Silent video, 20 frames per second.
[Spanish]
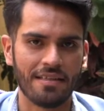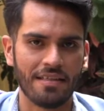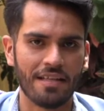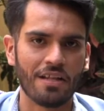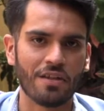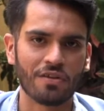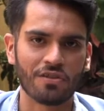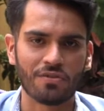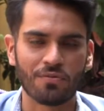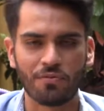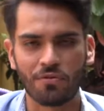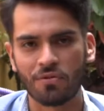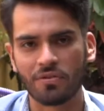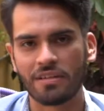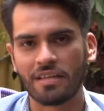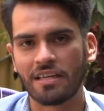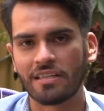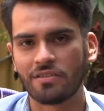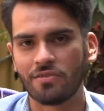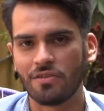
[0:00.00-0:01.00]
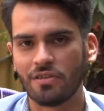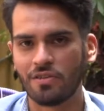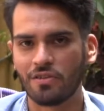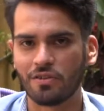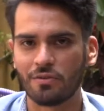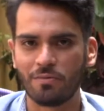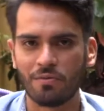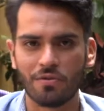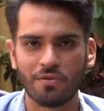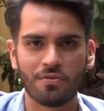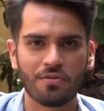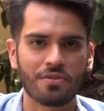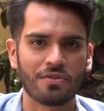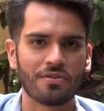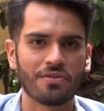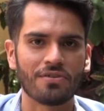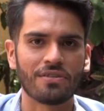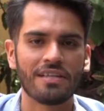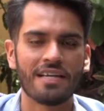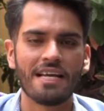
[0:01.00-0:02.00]
de dos frutas o de dos
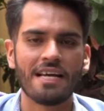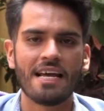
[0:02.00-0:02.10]
productos